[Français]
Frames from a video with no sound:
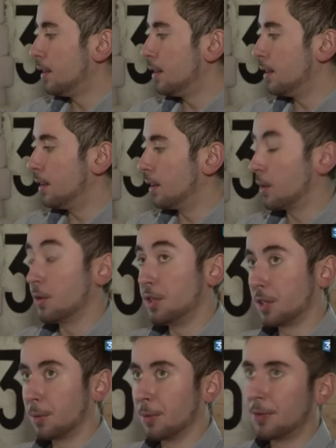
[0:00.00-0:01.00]
euh,
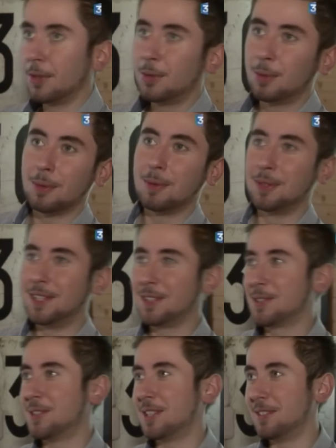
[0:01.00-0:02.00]
quand j'ai commencé, le tout premier
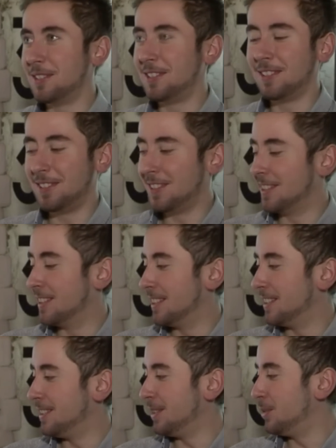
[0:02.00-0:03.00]
modèle que j'avais, c'était
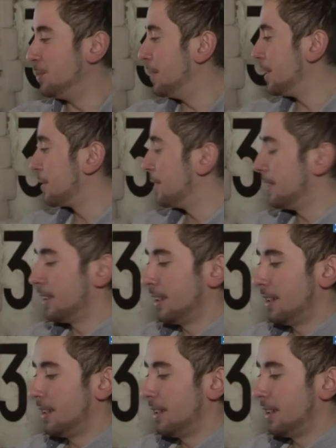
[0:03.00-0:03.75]
euh, tout bête.